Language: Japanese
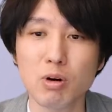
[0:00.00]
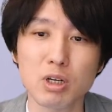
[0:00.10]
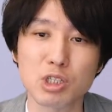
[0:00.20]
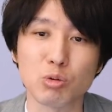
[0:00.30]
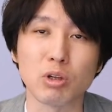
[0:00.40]
わ
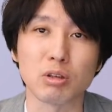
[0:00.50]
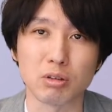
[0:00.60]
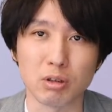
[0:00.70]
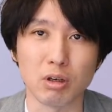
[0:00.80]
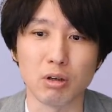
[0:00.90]
らしとなっ
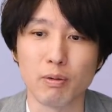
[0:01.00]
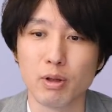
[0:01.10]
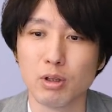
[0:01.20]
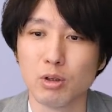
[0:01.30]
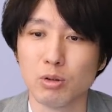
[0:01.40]
て、
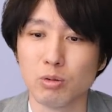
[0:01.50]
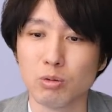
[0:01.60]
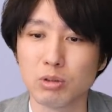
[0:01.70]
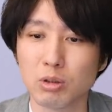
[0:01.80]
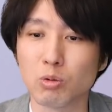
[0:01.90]

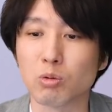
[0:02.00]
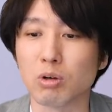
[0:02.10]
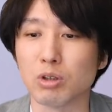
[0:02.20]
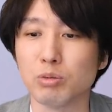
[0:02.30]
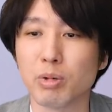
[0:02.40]
女の子
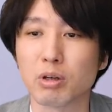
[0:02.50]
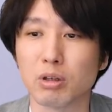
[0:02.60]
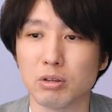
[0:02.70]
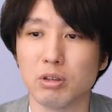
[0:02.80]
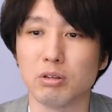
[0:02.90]
が夢
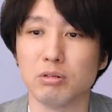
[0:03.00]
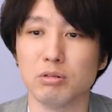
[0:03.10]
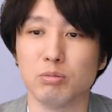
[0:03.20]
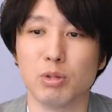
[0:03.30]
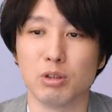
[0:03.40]
叶え
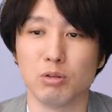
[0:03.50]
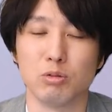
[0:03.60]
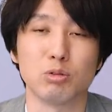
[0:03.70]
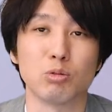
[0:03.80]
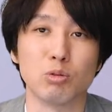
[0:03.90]
るまでを
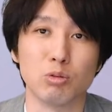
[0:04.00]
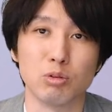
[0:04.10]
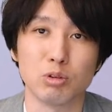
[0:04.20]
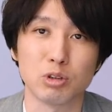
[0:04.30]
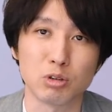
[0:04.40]
ちょっとこ
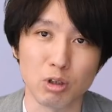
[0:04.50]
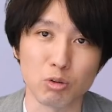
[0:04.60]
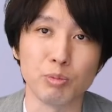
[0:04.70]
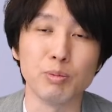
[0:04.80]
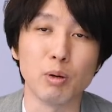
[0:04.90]
うしっかり
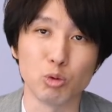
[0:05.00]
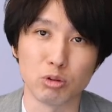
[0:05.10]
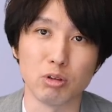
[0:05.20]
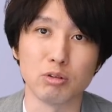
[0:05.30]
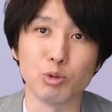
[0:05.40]
と見守っ
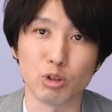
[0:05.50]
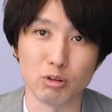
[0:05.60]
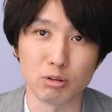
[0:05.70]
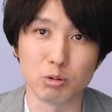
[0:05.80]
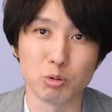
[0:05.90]
ていくみたい
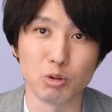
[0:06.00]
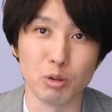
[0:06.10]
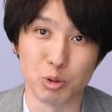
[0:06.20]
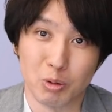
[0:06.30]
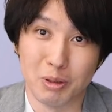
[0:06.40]
なそういう
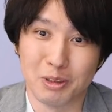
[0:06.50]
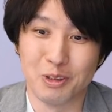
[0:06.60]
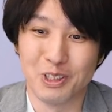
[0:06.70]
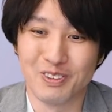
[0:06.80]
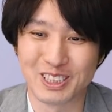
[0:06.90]
ゲームとかっ
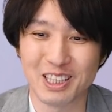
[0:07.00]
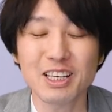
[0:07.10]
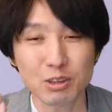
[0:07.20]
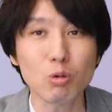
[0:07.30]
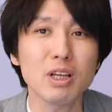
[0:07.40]
ておりますで
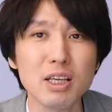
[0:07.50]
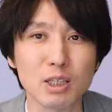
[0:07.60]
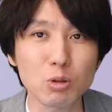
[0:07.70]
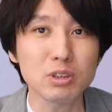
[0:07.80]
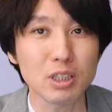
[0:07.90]
そこでね
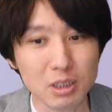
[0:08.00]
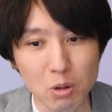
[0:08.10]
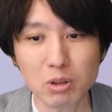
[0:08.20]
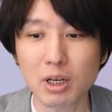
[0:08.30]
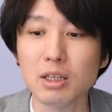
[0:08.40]
一つ言って
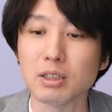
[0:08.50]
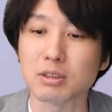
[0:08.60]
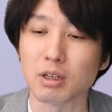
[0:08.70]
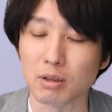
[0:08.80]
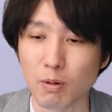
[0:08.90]
おきたいんで
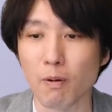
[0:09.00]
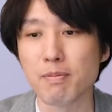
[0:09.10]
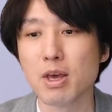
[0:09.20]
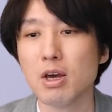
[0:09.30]
すけれども